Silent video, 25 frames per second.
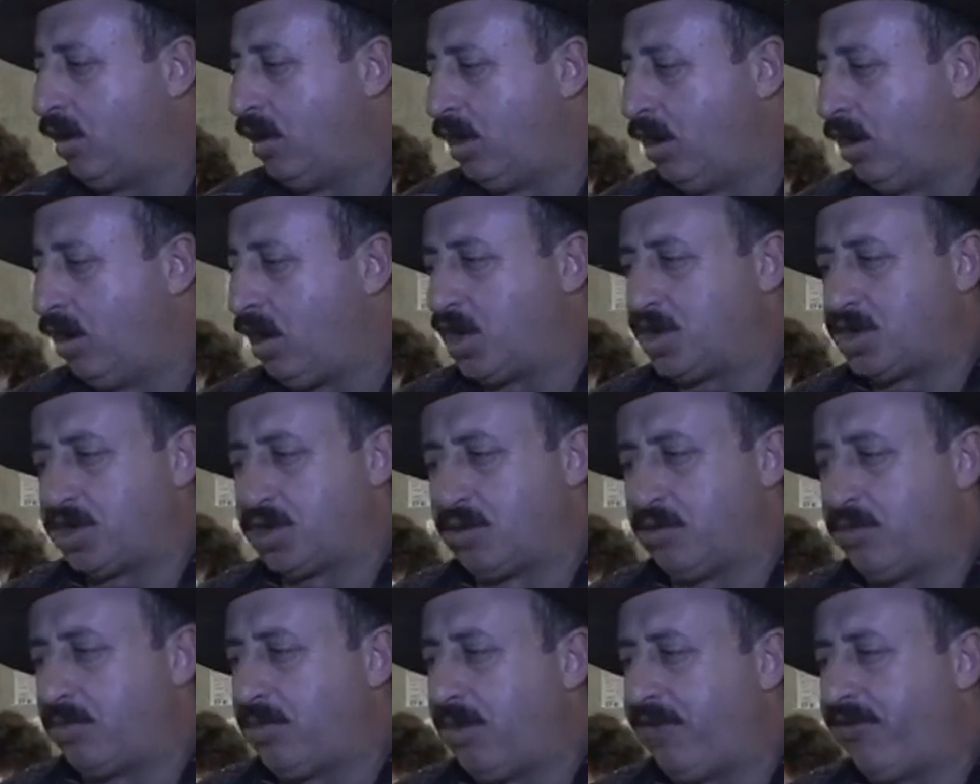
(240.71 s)

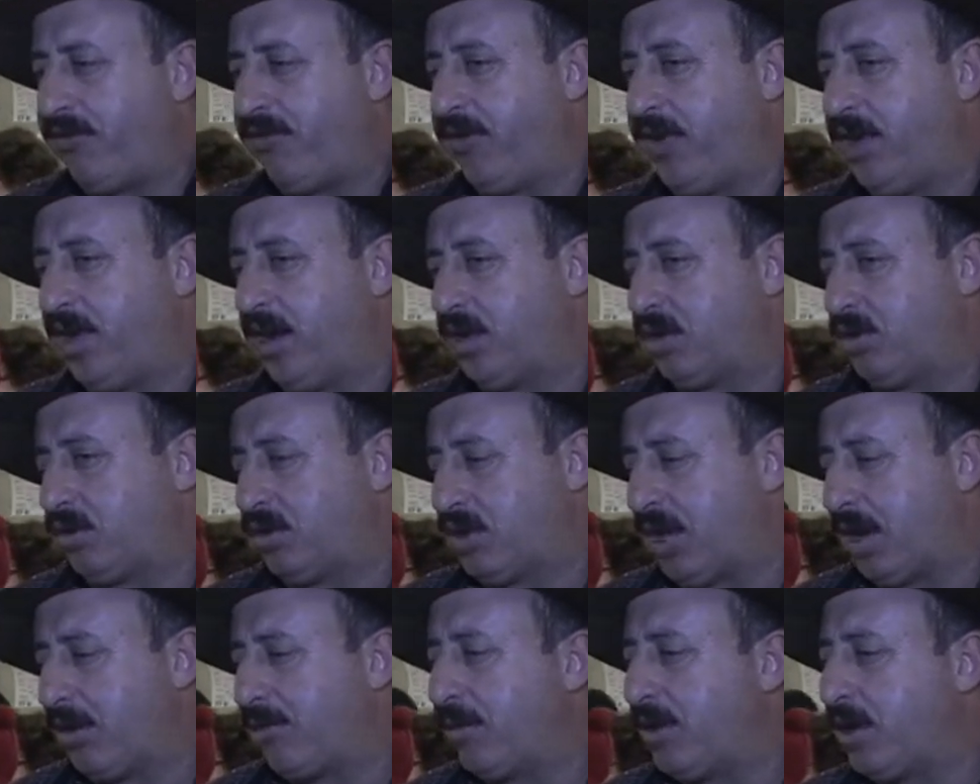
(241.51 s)
lógico, uma feira do
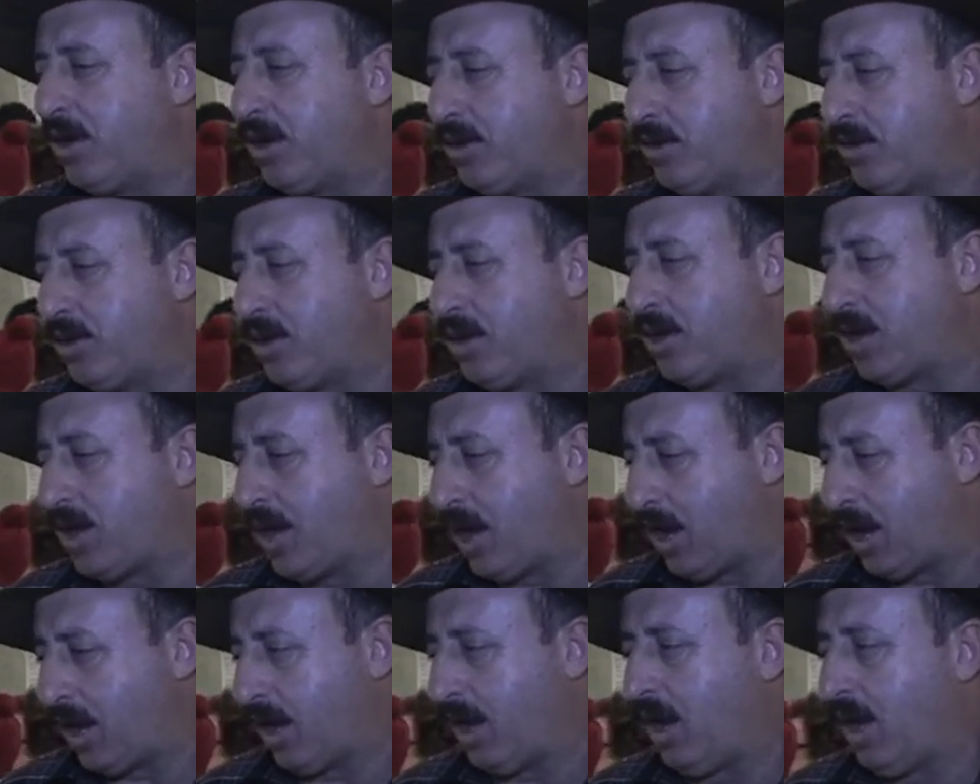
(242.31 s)
tamanho que
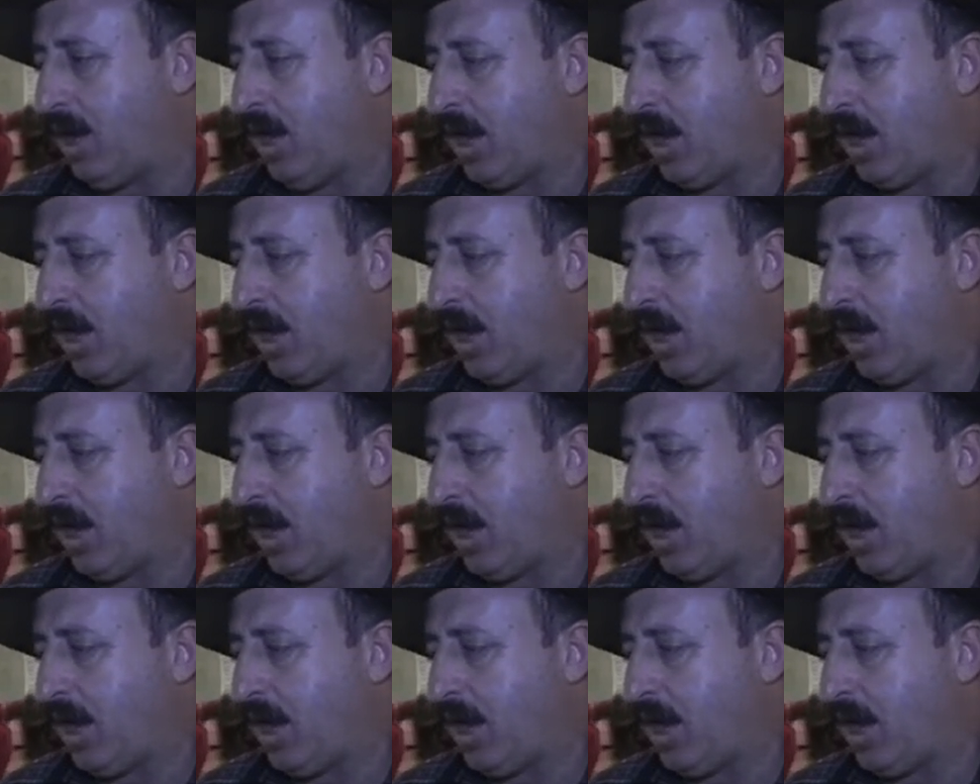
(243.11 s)
é